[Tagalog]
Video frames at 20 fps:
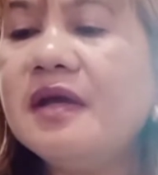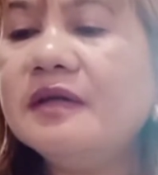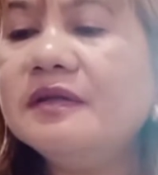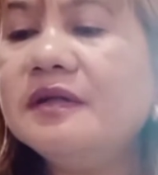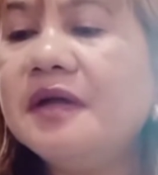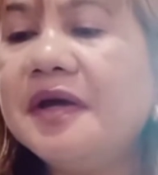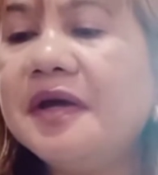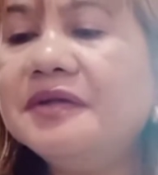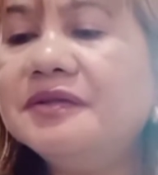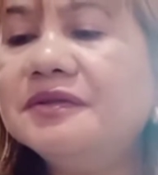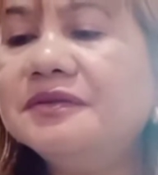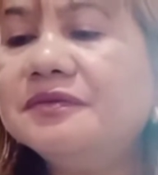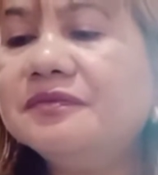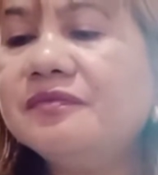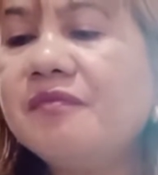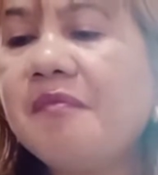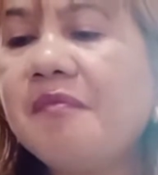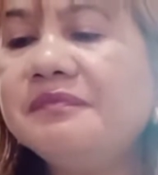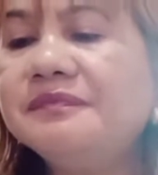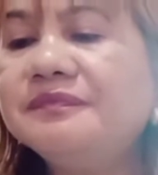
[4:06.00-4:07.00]
Ayan guys.
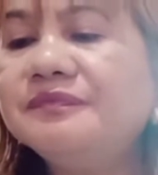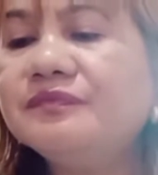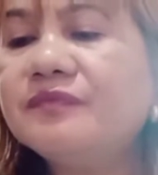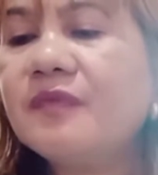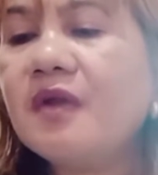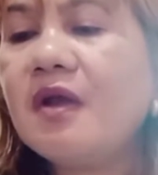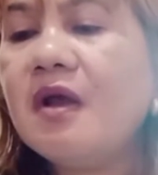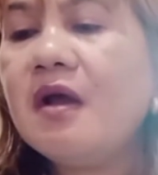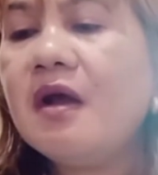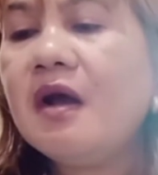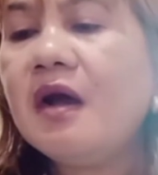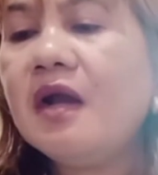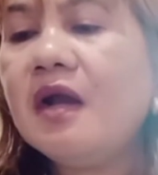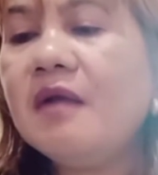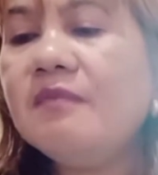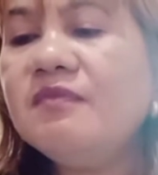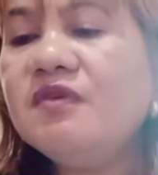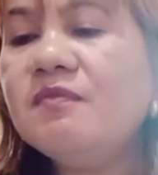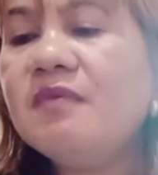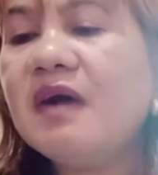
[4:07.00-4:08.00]

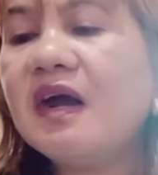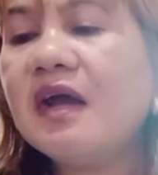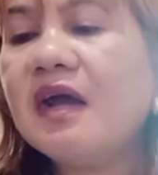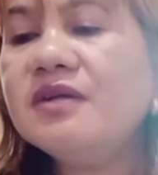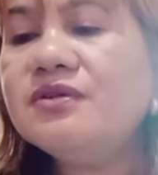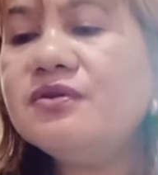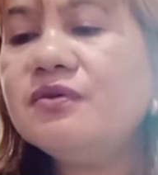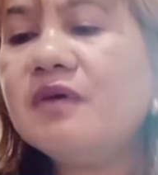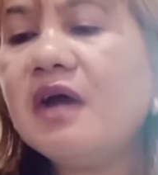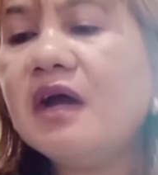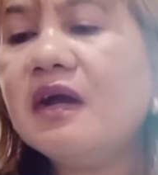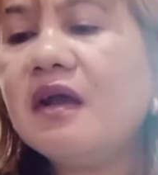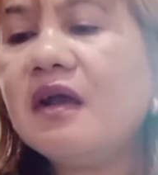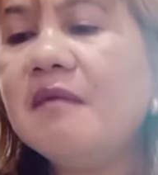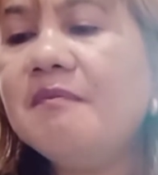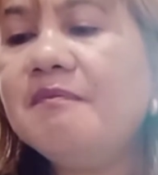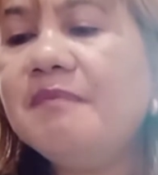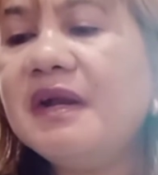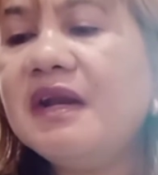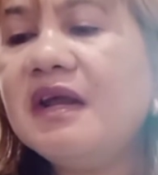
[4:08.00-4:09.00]
Alam niyo ba guys, yung
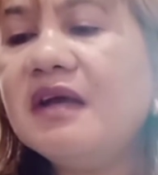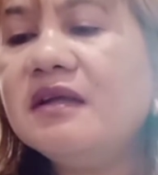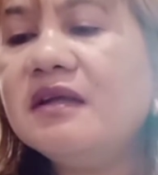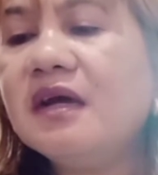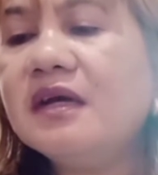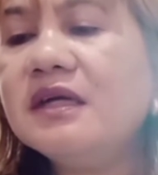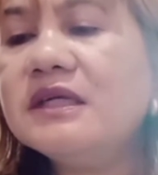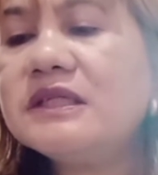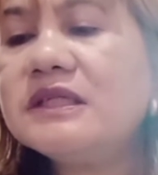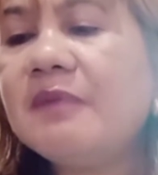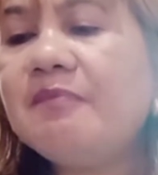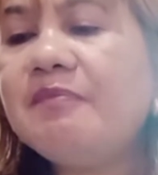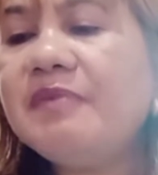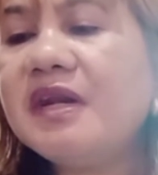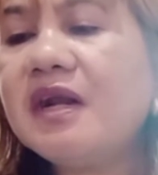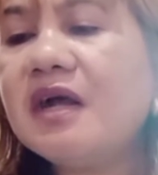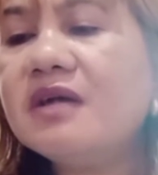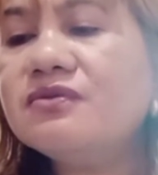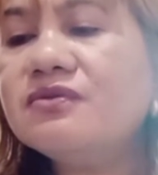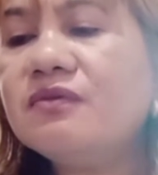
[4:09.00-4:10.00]
aking ampalaya, isang
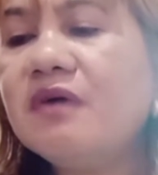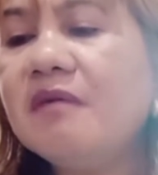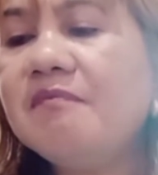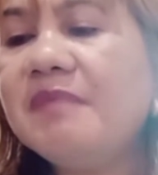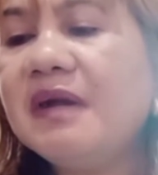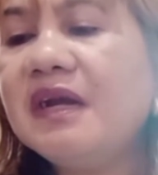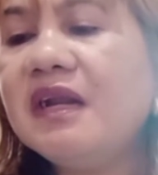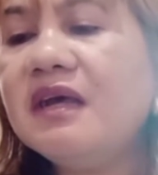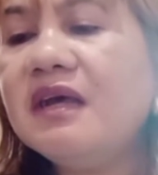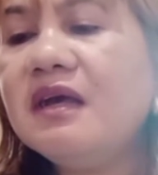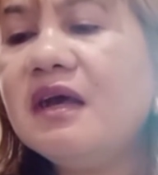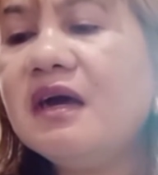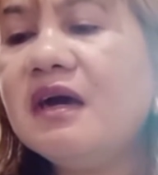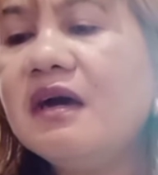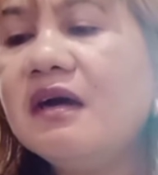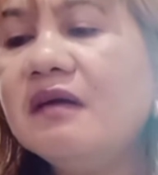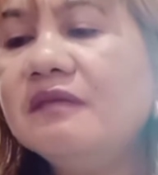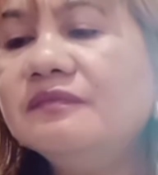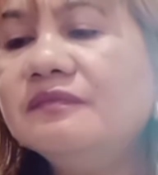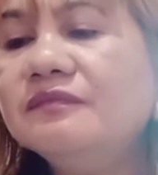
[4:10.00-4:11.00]
pirasong ampalaya,
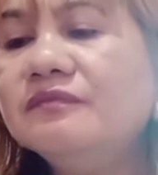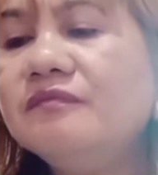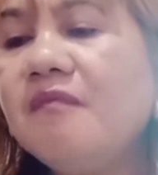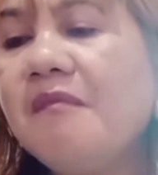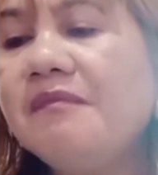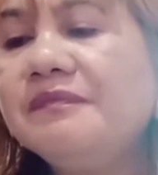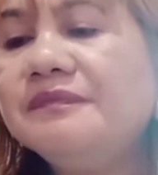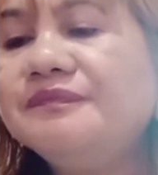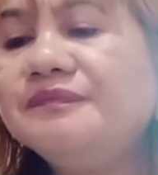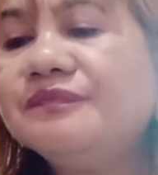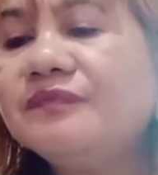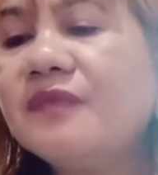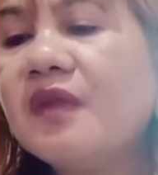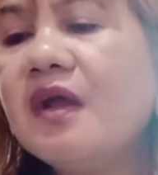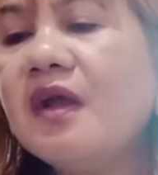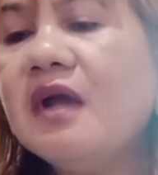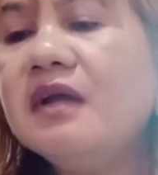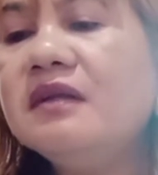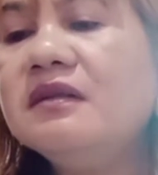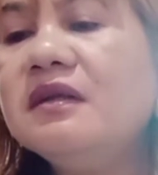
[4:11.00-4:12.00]

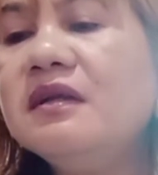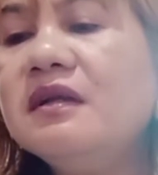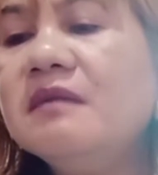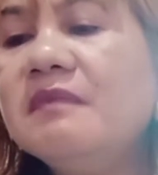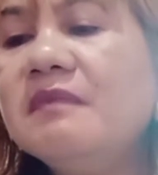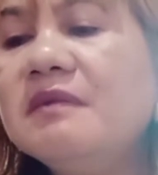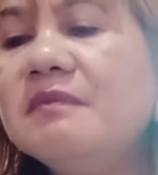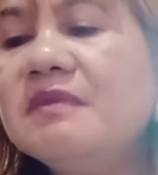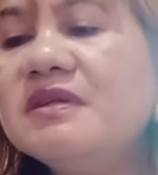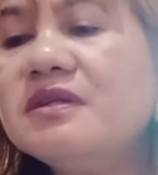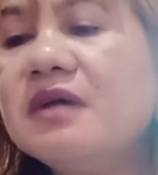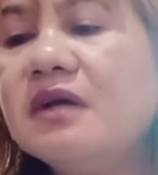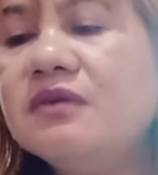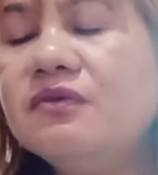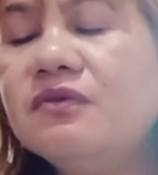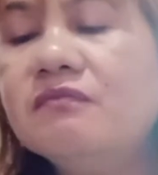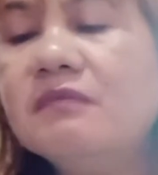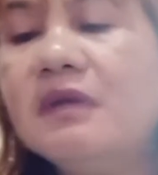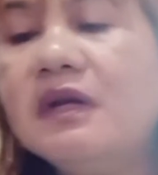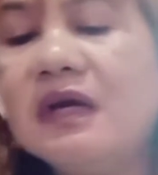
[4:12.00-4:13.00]
na hindi naman
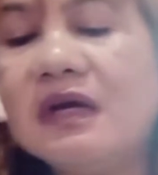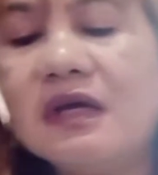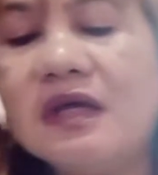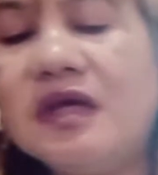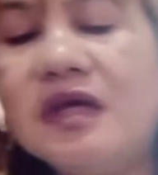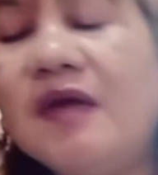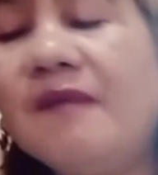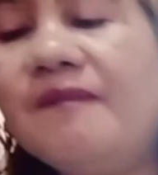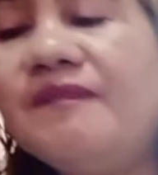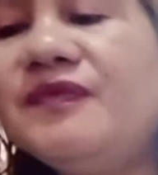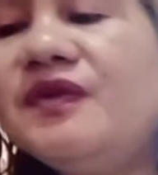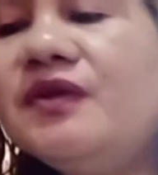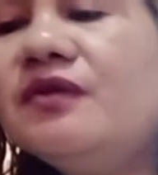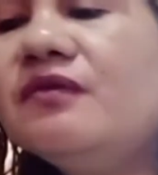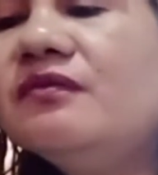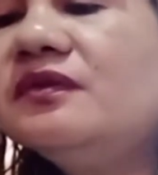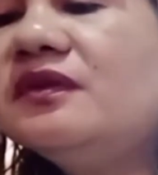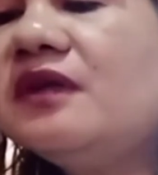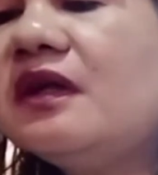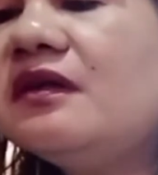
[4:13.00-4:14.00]
masyadong malaki.
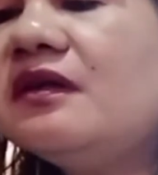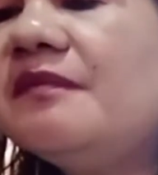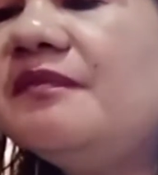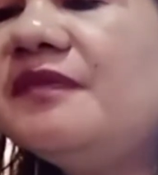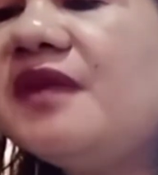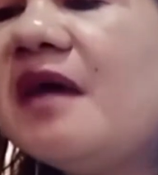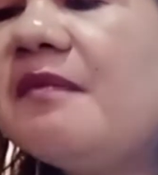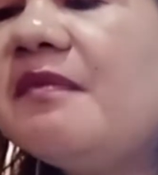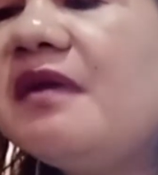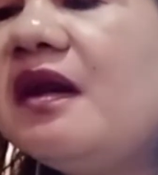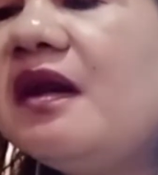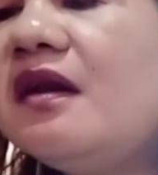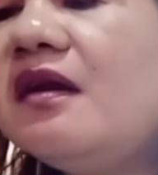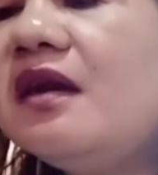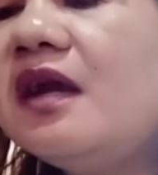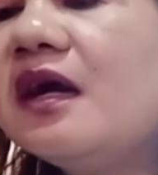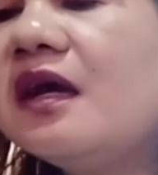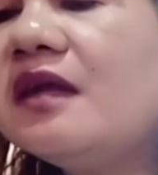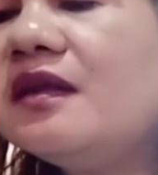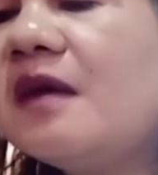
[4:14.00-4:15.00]
Yung katamtaman na
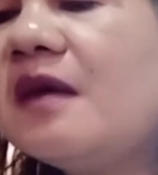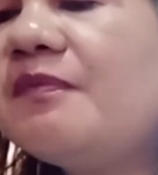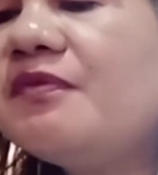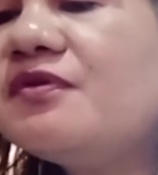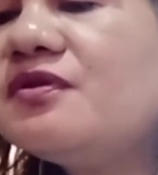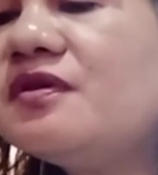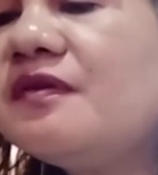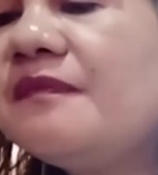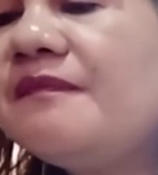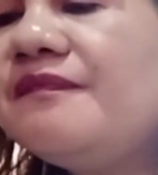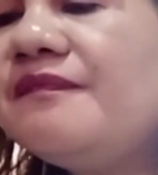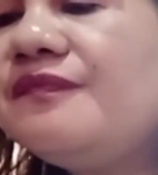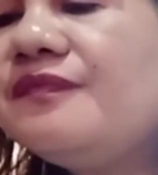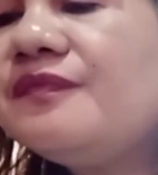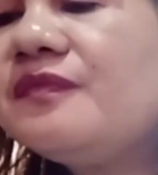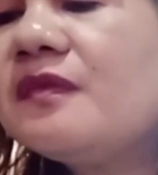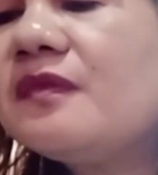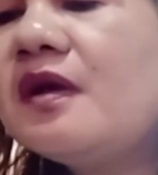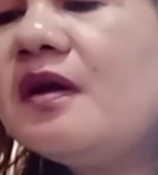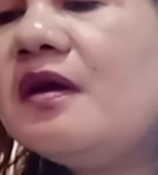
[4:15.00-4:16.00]
ng laki. Tapos,
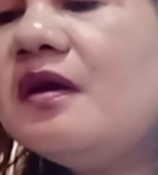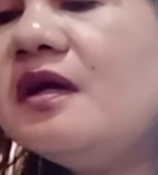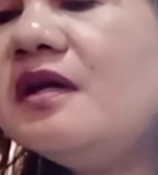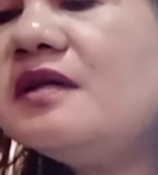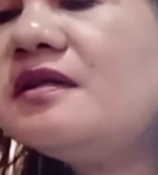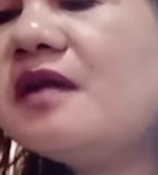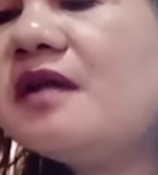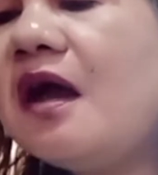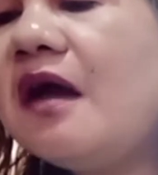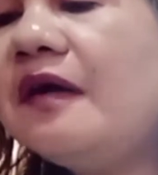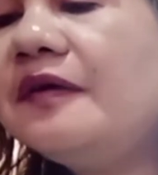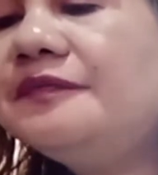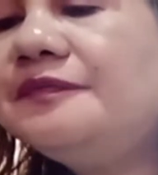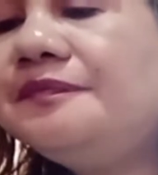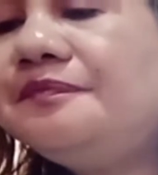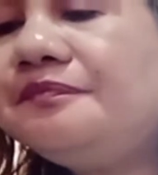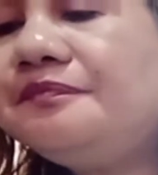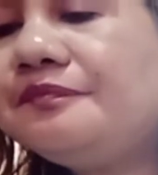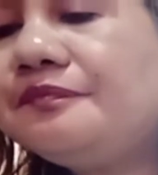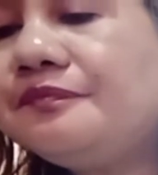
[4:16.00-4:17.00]

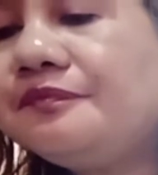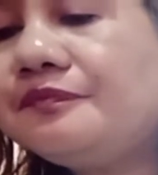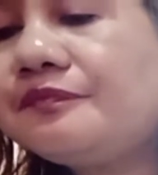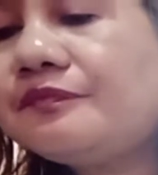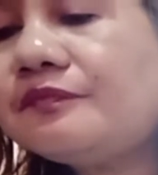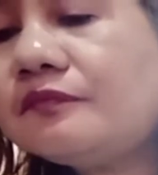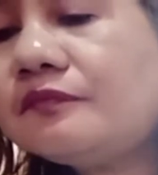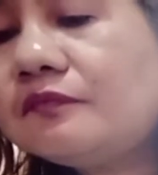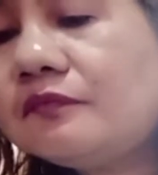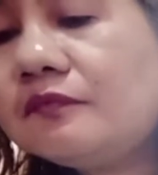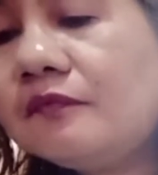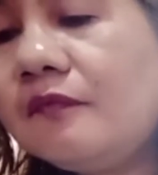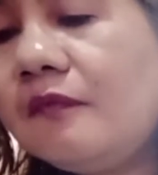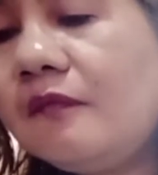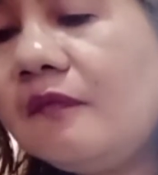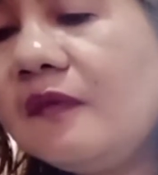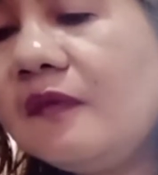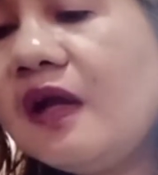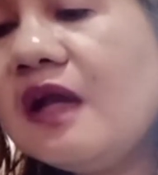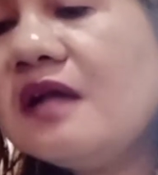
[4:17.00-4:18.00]
isang
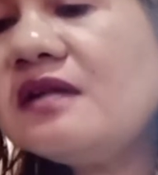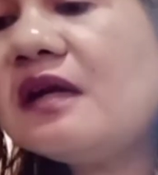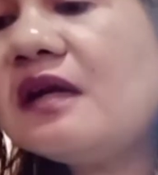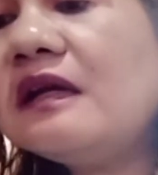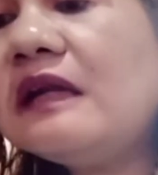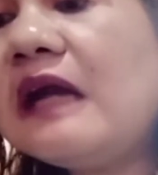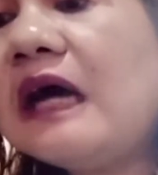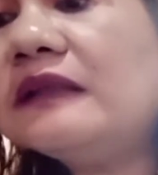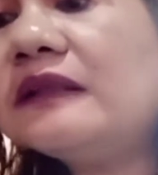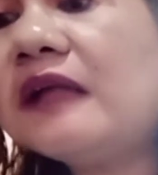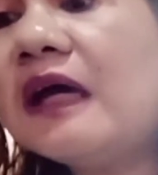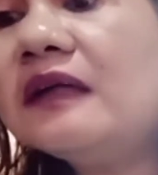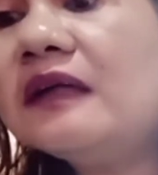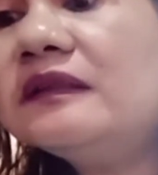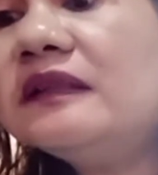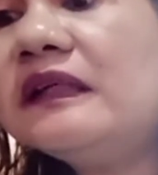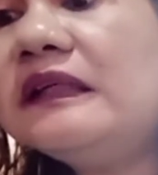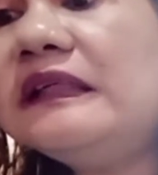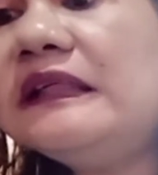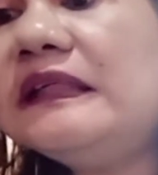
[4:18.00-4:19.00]
isang
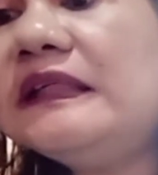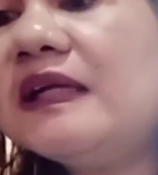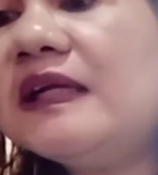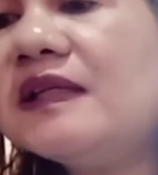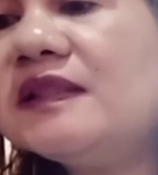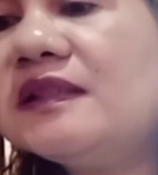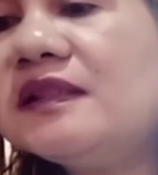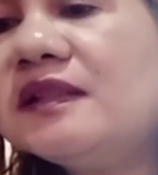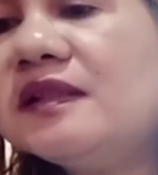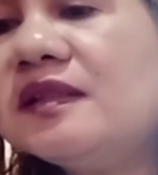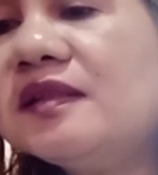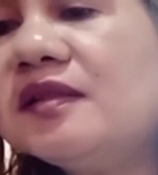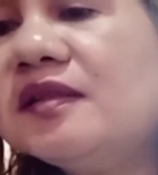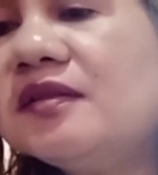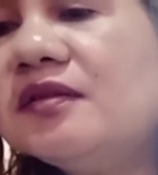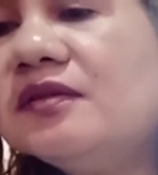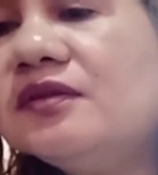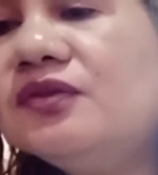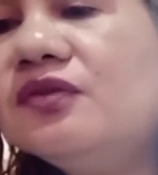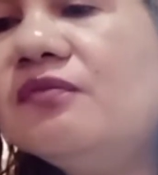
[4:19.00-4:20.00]
latang sardinas.
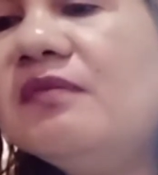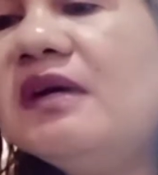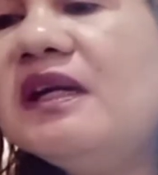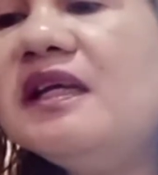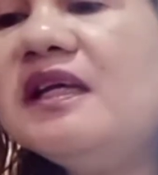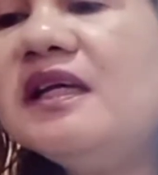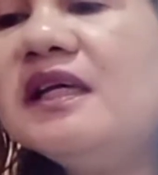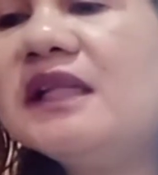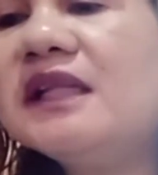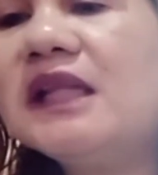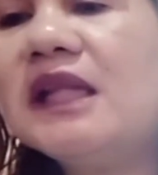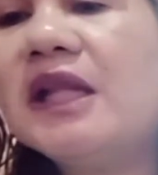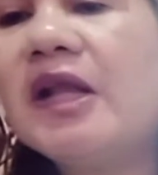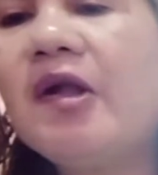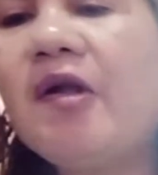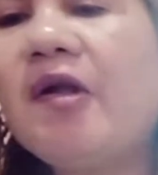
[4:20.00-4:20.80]
Yung maliit.